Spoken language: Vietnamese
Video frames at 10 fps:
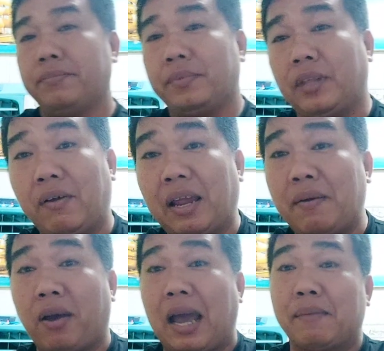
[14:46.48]
nhiều anh
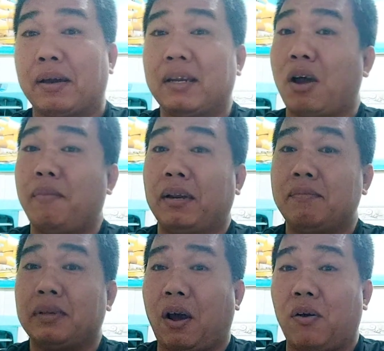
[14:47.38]
em hồi gà bệnh hỏi mình
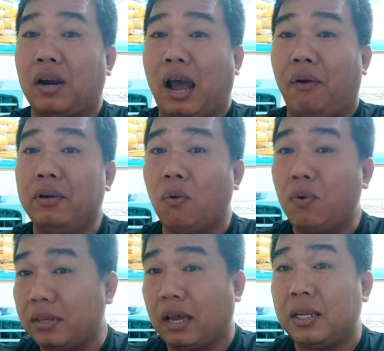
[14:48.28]
nhưng mà toàn là hỏi đủ
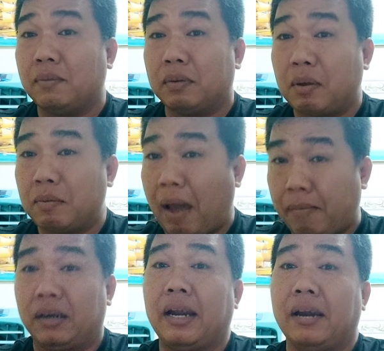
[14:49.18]
hết trên nhưng mình mới
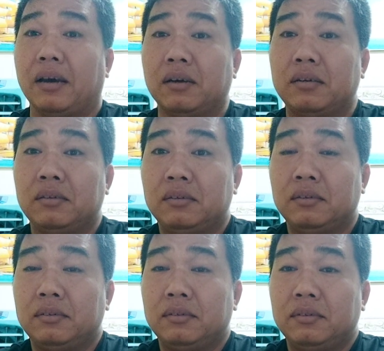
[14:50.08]
bắt bệnh ra được
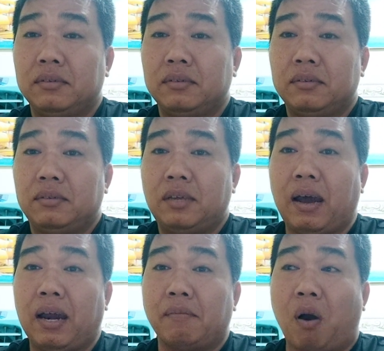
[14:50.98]
chứ không
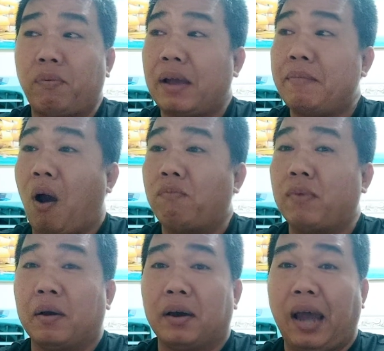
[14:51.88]
phải là một cái một
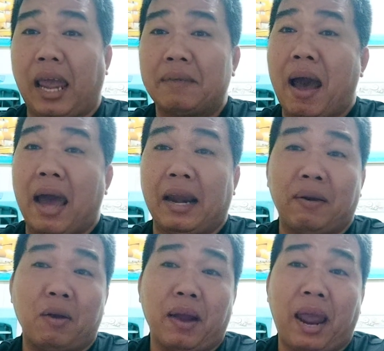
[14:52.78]
mà thầy bà
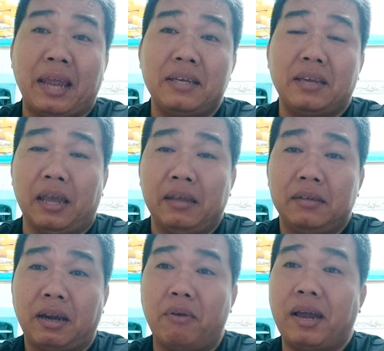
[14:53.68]
nào đâu mà hay cái vậy
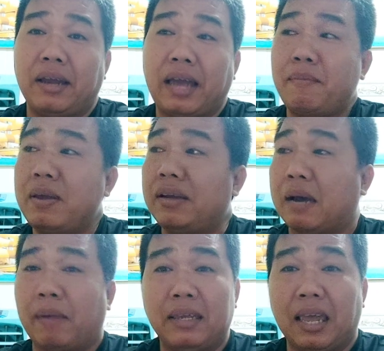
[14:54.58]
nói rằng cái biết
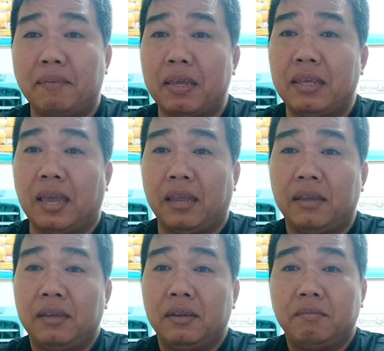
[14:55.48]
gà bị gì bị gì
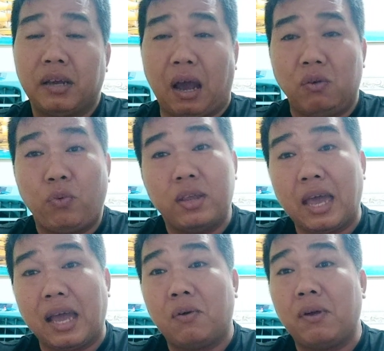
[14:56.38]
phải hỏi nguyên
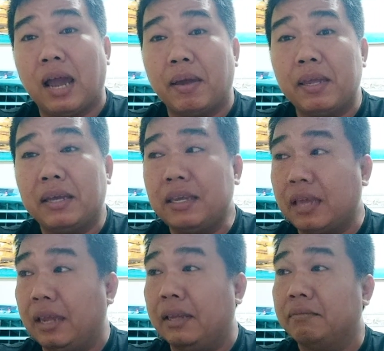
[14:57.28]
nhân con gà bị cái
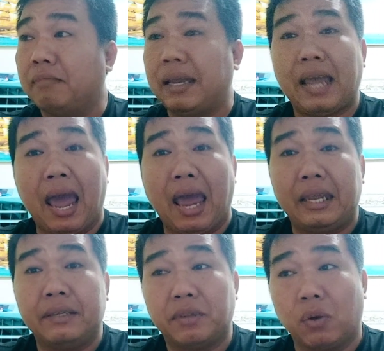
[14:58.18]
gì mấy
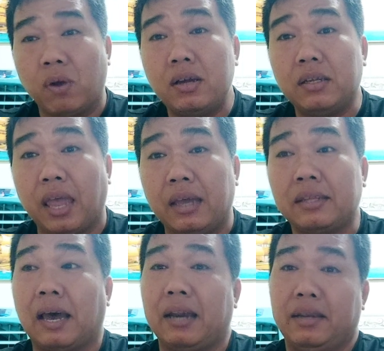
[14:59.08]
ngày đủ thứ chuyện
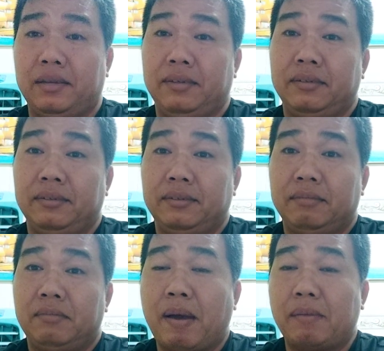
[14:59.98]
ở trên đó.
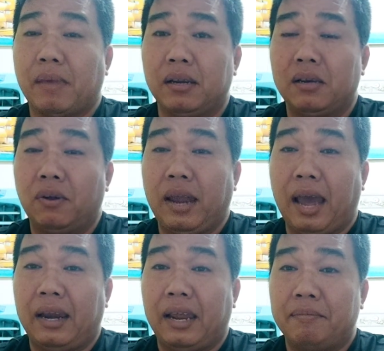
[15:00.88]
mới bắt bệnh được con gà
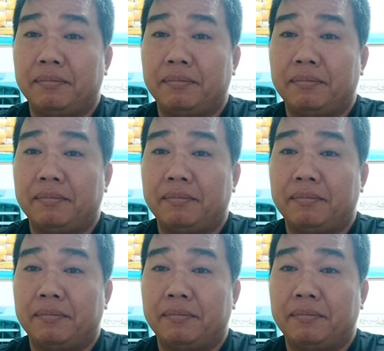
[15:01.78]
anh em